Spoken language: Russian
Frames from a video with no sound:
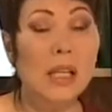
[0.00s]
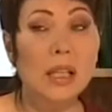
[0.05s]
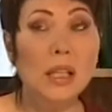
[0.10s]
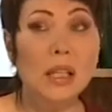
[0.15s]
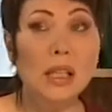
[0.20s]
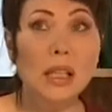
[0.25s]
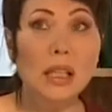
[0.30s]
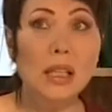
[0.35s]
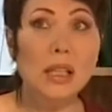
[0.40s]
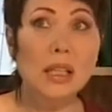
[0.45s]

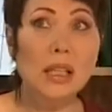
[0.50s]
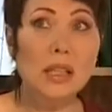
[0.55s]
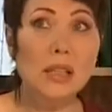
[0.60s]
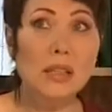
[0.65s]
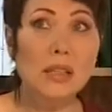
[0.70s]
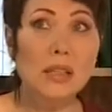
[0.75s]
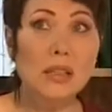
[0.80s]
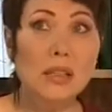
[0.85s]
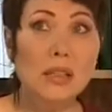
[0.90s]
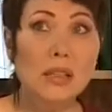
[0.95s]

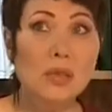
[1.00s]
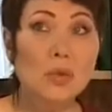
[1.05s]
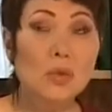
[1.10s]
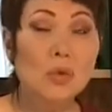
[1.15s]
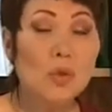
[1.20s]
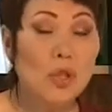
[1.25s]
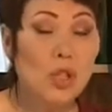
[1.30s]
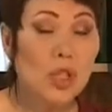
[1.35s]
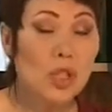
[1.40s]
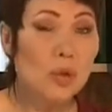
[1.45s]
И
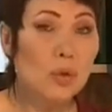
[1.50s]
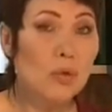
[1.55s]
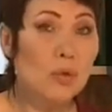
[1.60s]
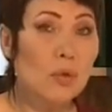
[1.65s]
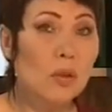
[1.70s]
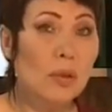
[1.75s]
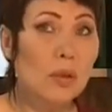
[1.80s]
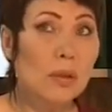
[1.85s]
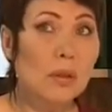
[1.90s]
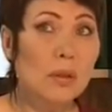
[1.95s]
то,
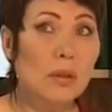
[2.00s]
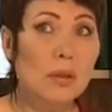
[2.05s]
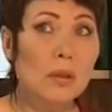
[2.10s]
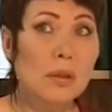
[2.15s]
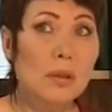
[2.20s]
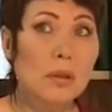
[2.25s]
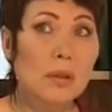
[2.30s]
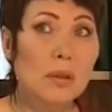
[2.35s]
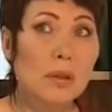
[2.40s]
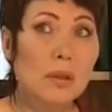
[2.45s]
что
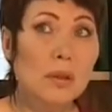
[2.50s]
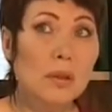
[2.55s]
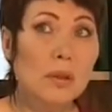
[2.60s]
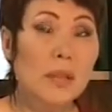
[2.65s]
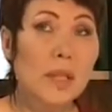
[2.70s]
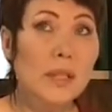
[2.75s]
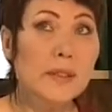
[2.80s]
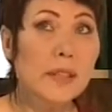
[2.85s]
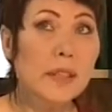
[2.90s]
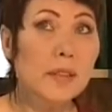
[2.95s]
э,
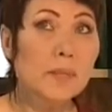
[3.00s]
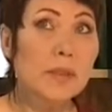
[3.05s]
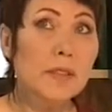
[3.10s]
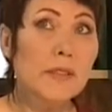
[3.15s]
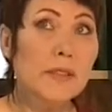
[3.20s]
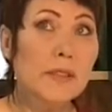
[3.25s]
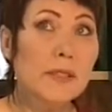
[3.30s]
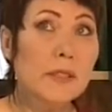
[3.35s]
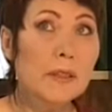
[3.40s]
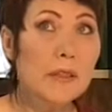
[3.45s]
хотят
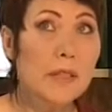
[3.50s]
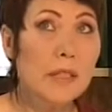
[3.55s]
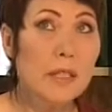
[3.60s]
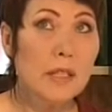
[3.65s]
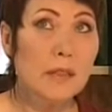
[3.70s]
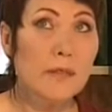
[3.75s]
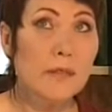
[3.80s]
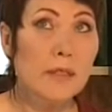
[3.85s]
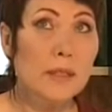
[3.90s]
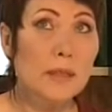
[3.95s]

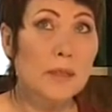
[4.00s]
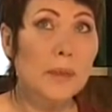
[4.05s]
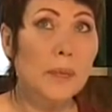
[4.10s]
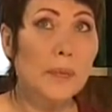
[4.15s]
приватизировать,